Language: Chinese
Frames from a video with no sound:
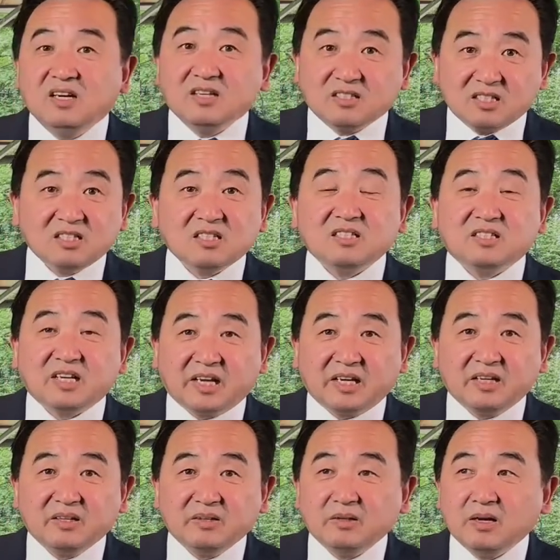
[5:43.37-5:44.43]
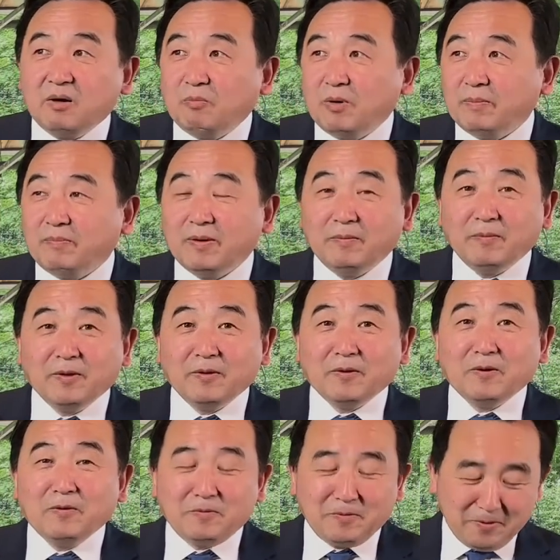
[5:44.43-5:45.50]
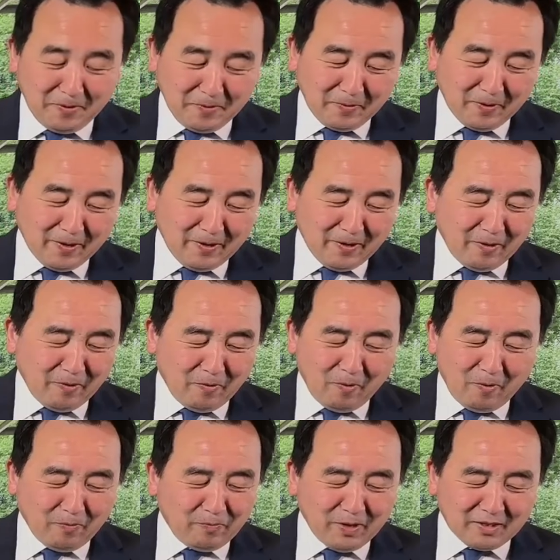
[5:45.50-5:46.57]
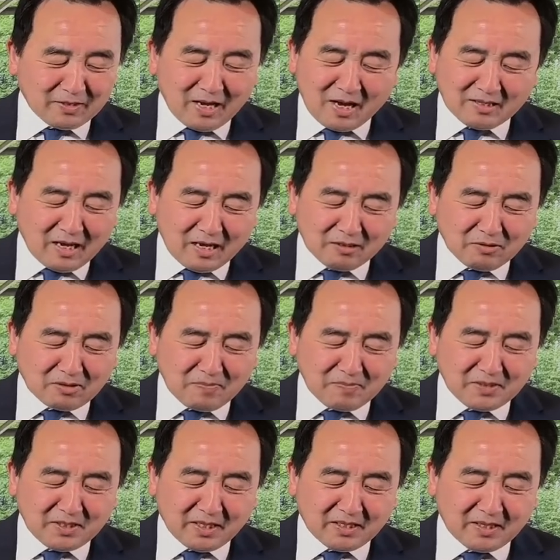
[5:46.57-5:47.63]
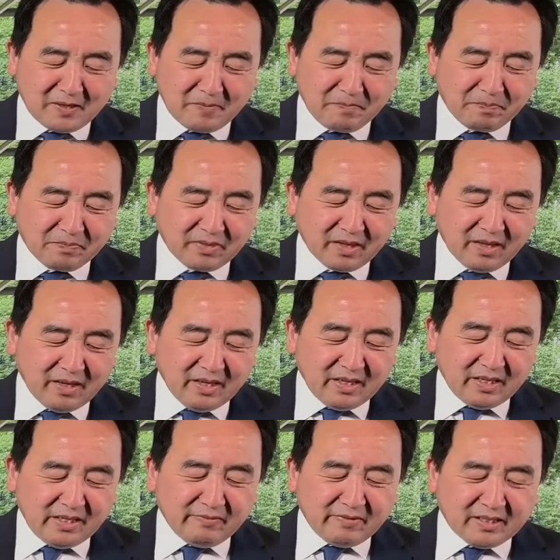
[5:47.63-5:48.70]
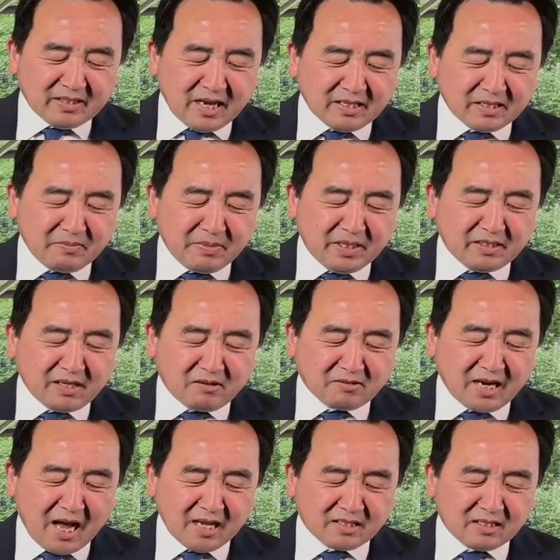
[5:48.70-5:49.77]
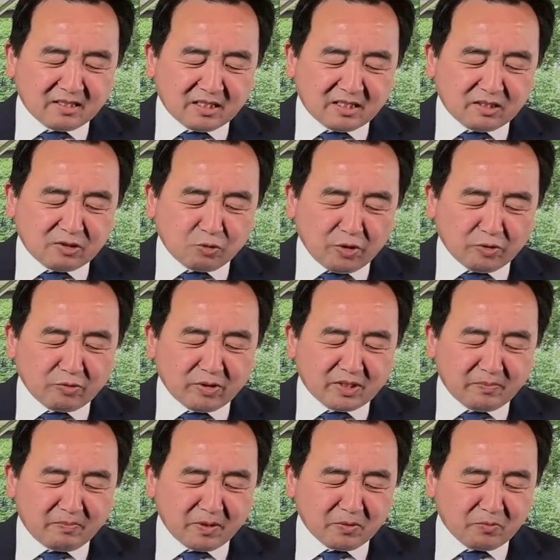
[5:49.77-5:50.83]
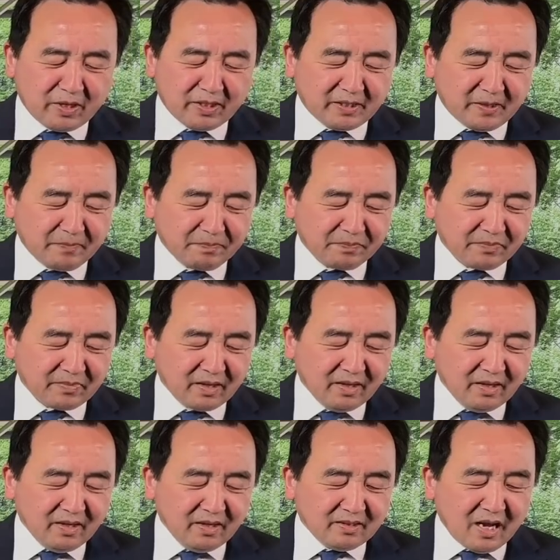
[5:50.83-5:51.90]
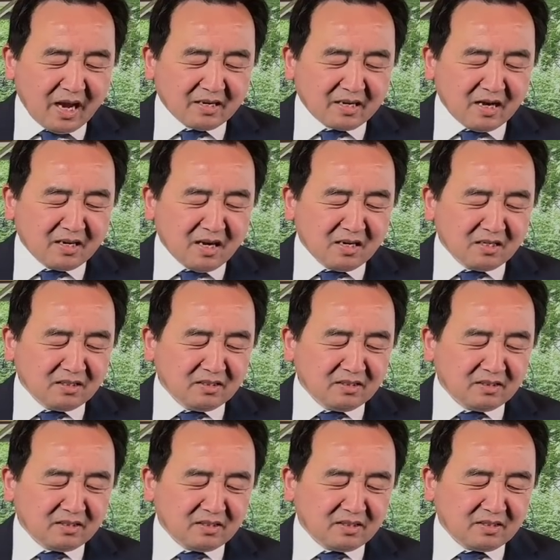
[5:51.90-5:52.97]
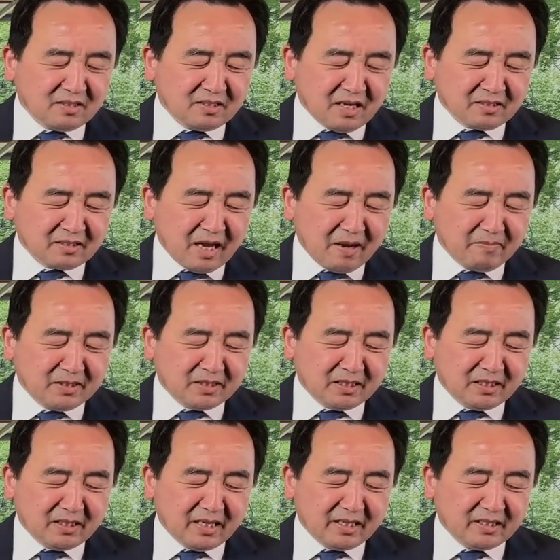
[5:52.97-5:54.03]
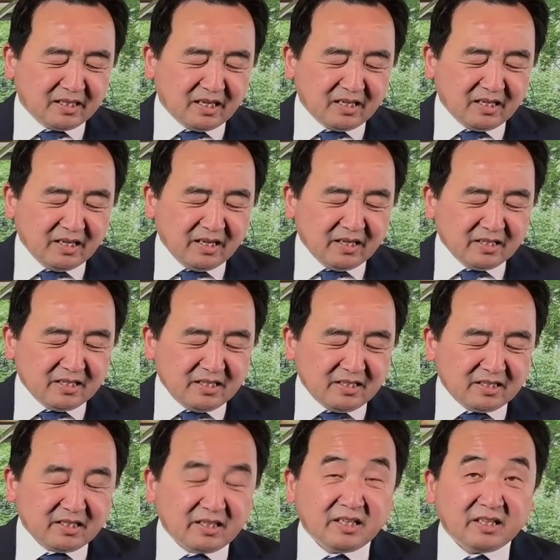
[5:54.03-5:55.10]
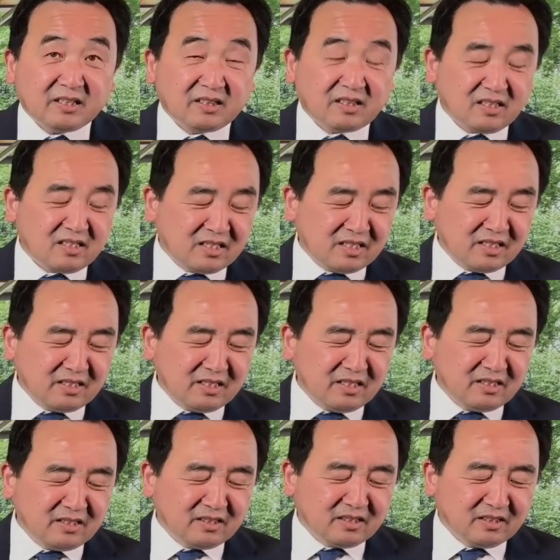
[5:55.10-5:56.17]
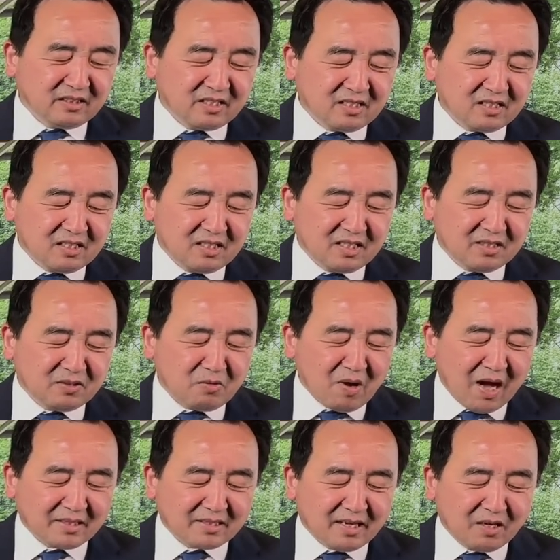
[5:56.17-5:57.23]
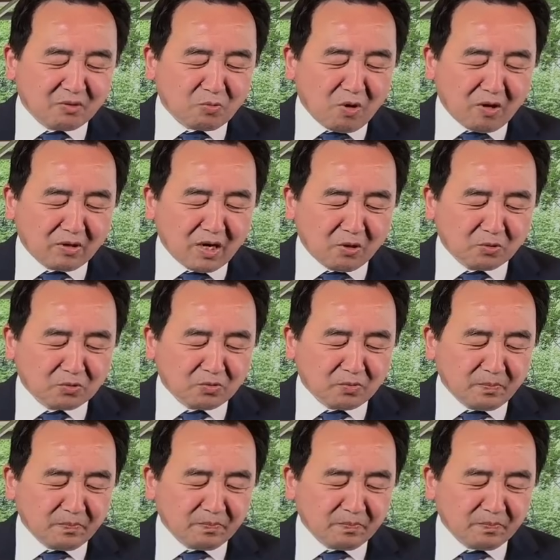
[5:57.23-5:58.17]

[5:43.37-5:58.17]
这是谁？不不不，呃，我他他就这么写的，因为他的民意调查绝对是崩溃的。他刚刚将他们积累的一些精英者的资金花在了广告中，